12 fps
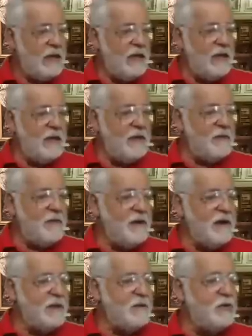Y
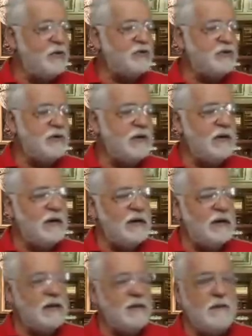venimos,
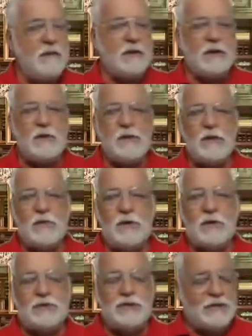déjenme ver cómo yo
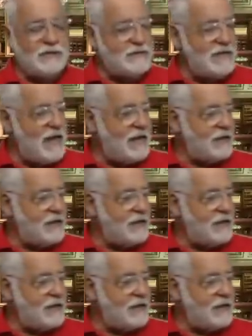puedo silenciar